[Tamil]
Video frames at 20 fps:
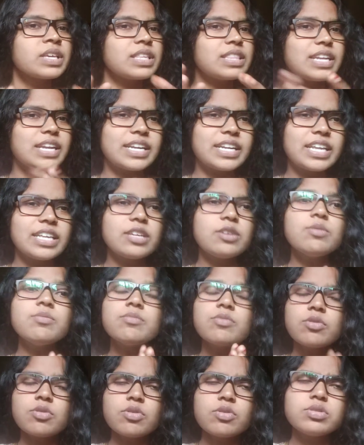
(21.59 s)
இது
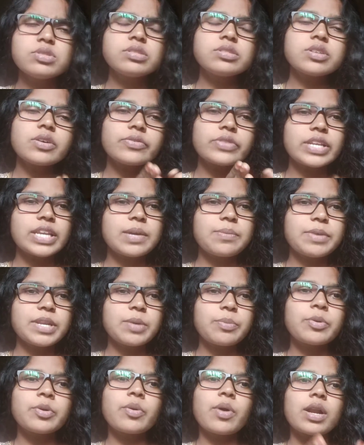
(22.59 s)
ரெண்டையும் மோஸ்ட் ஆஃப் த டைம்
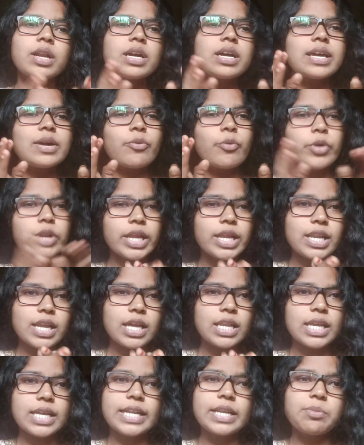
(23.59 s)
என்ன பண்ணுவாங்கன்னா ஒரே
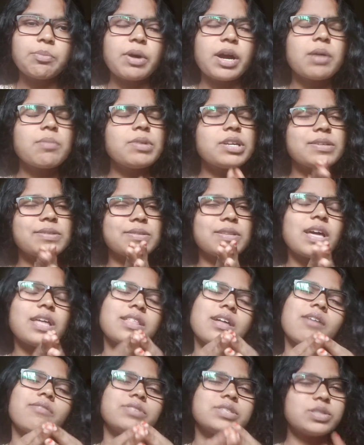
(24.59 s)
நாளா எடுப்பாங்க பட் வந்து
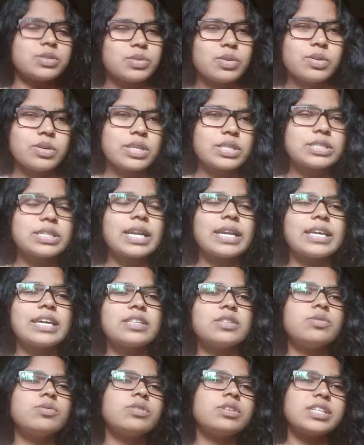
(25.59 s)
அது அவசியம்ன்றது
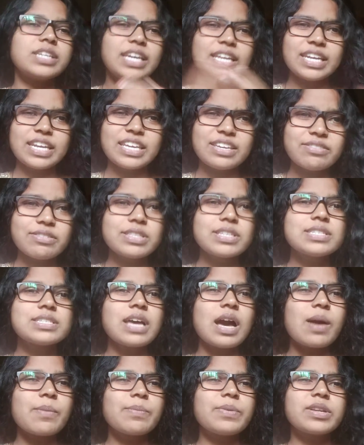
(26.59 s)
கிடையாது உங்களுக்கு என்னைக்கு வந்து
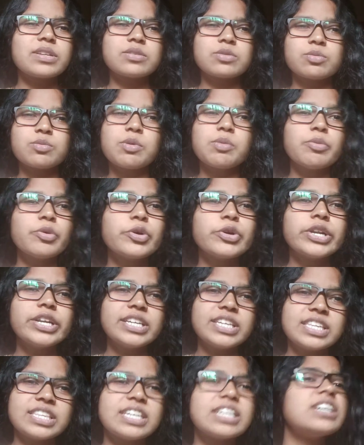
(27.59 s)
சாப்பிட்ற ரொம்ப போர்
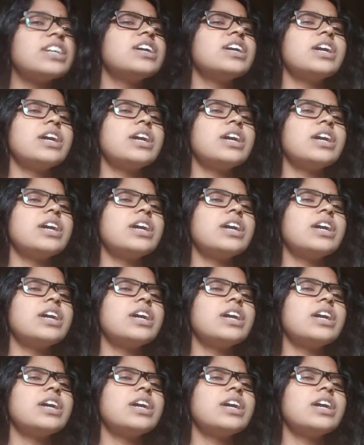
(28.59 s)
அடிக்குது